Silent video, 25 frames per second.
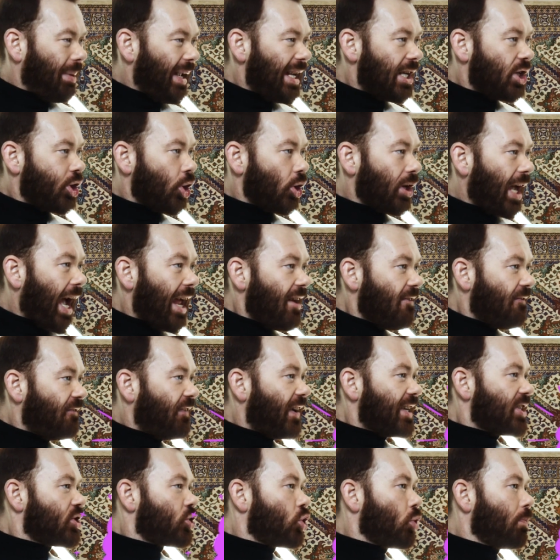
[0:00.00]
Pile je gagne,
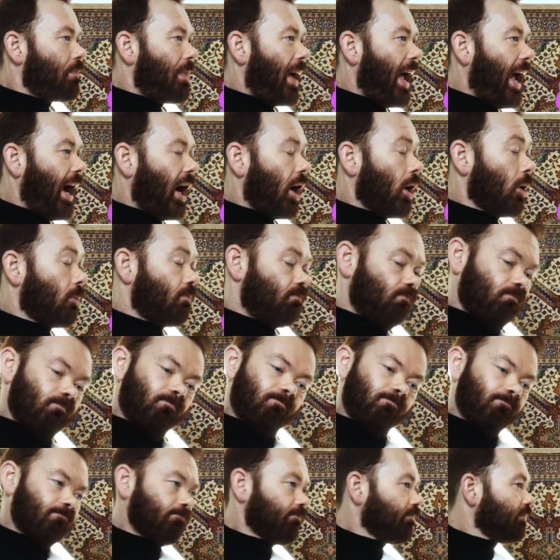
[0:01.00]
face tu perds.
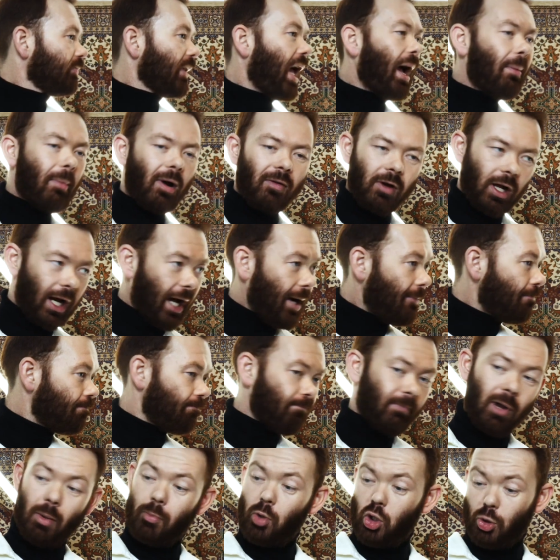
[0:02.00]
Ah bah voilà.
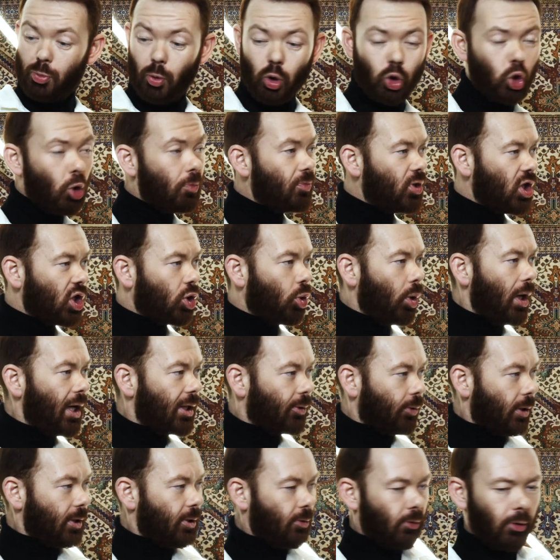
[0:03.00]
Bah, moi je m'occupe du toi
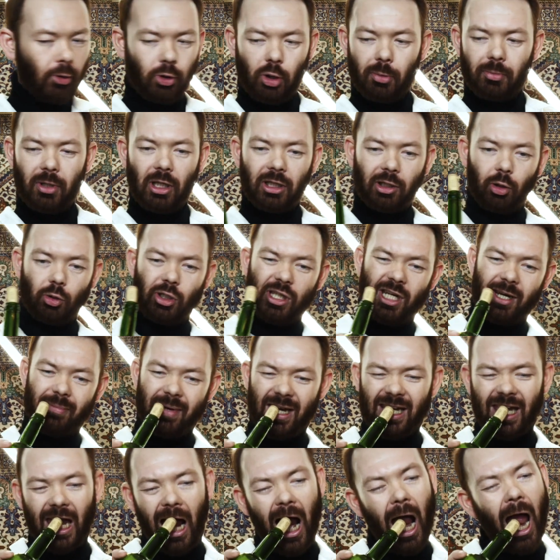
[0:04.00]
tu t'occupes des trucs
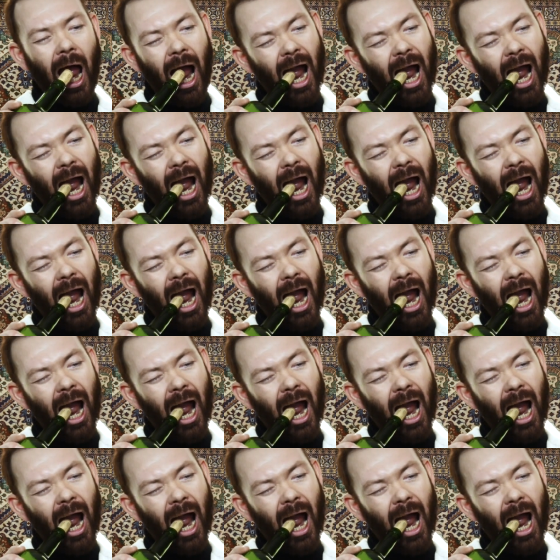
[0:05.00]
chimiques.